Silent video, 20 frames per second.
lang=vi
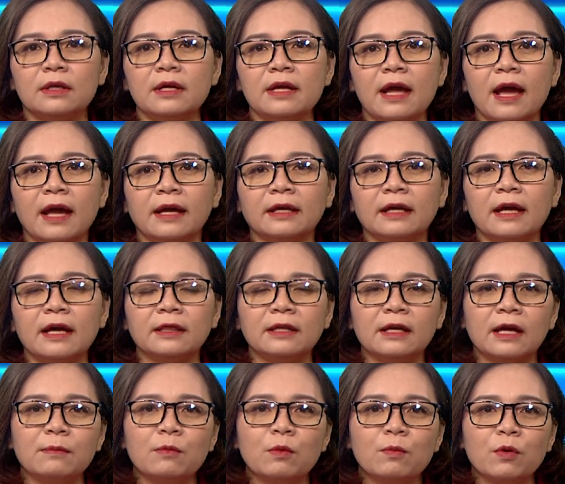thi hành kể từ
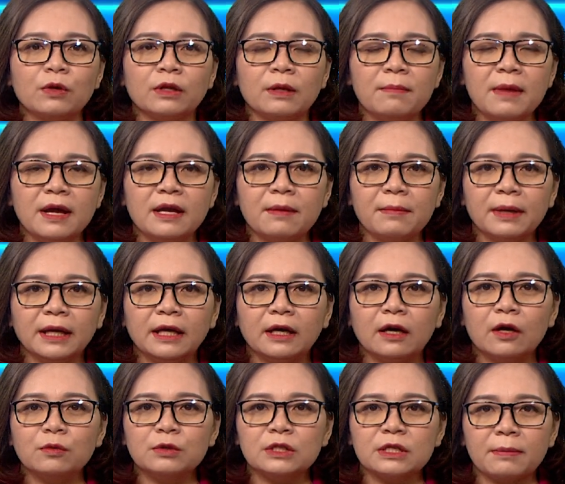ngày một tháng bảy năm hai nghìn
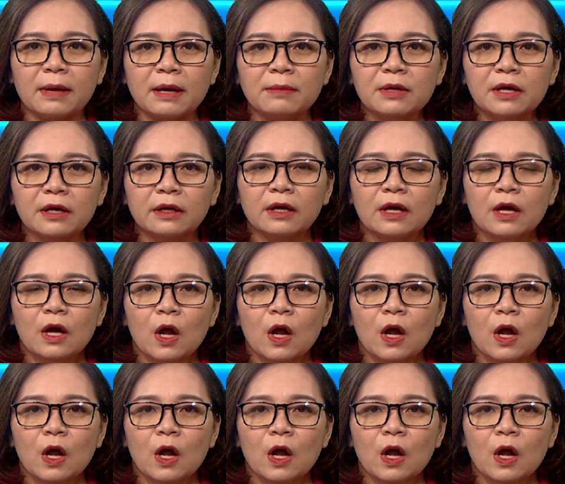không trăm hai mươi.